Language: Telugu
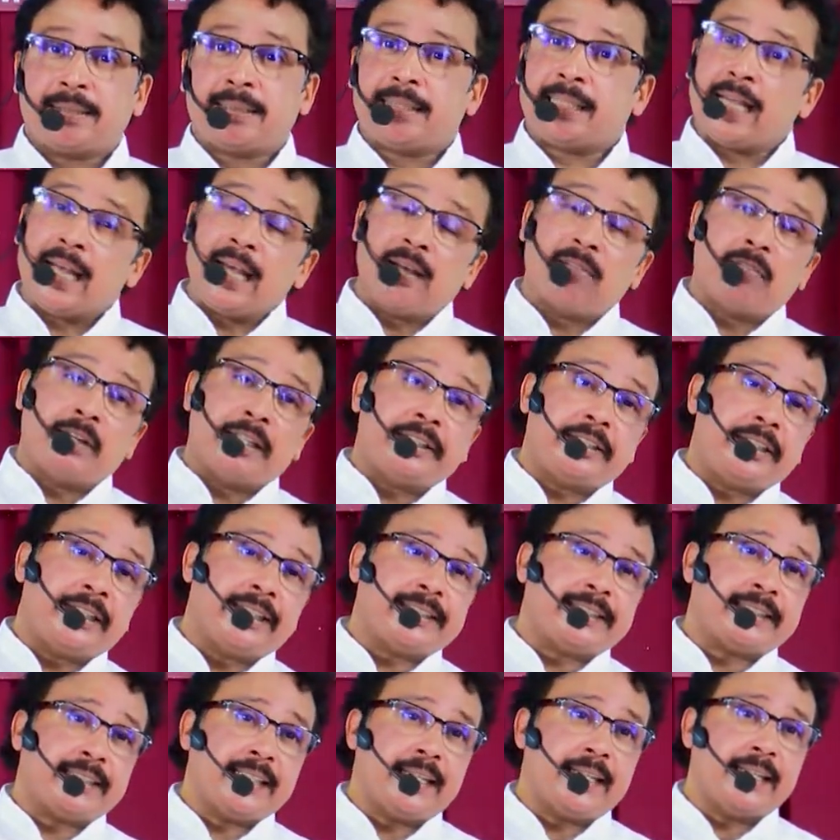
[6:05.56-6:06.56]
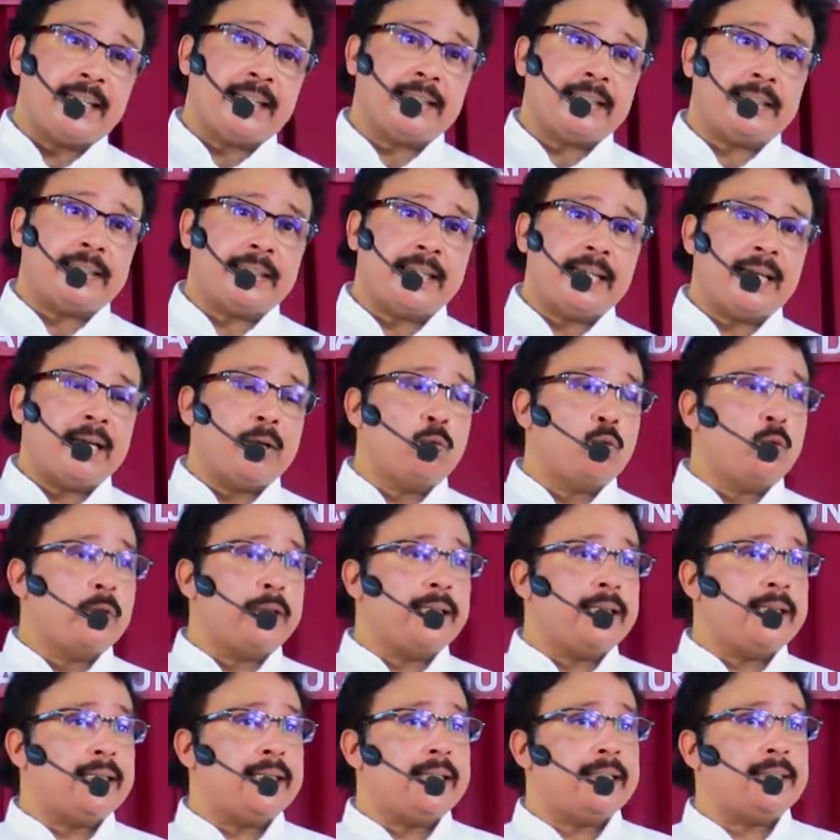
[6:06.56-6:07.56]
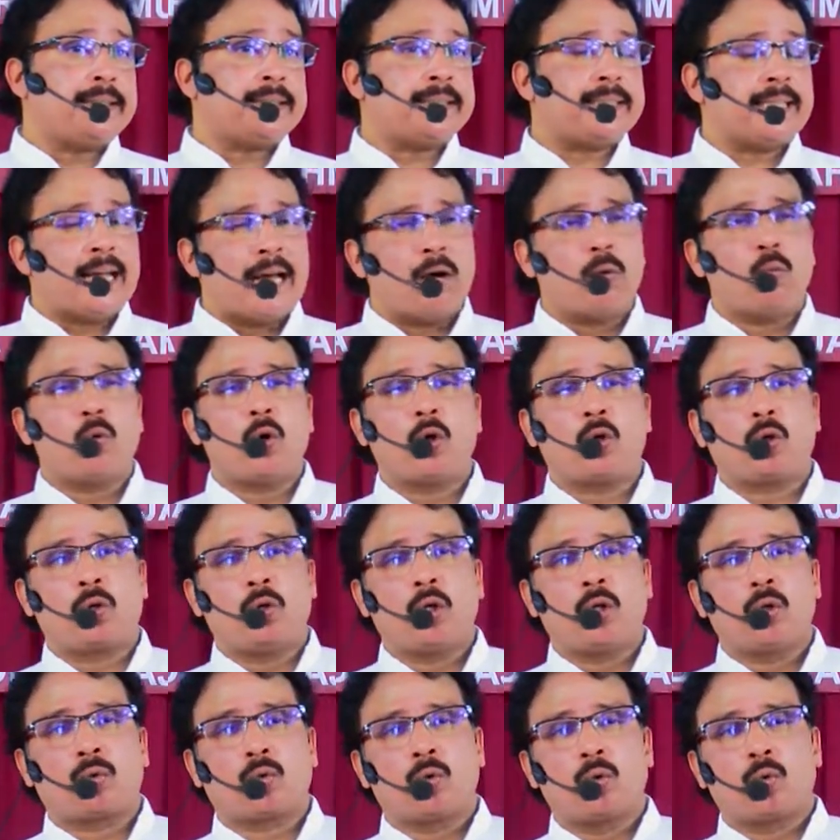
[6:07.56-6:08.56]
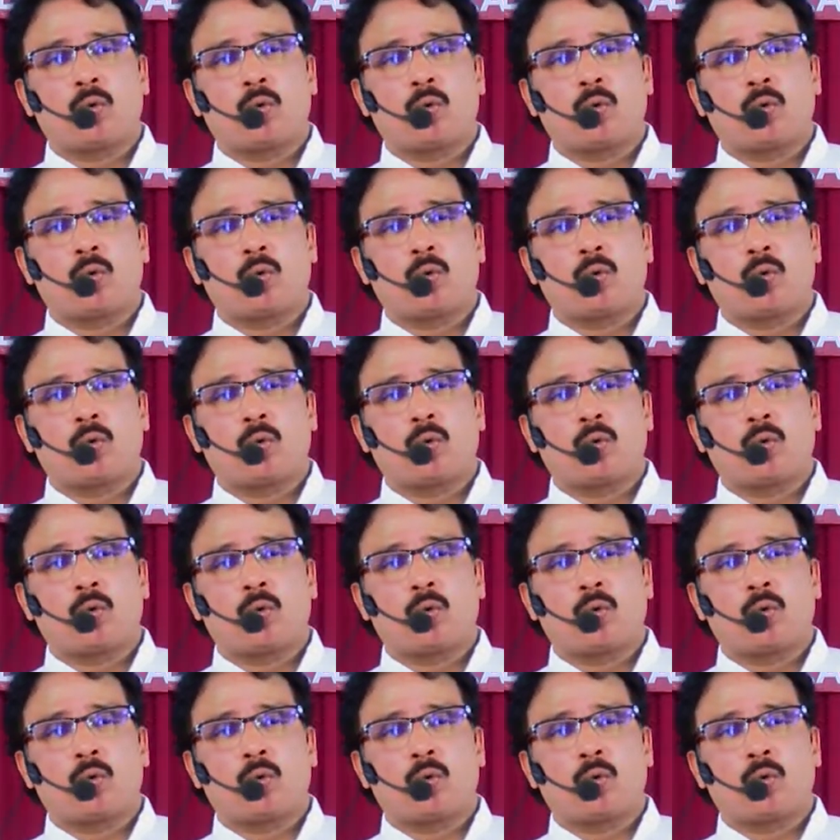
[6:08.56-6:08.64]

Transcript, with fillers: సేవ చేసే దేవుని సేవకులకు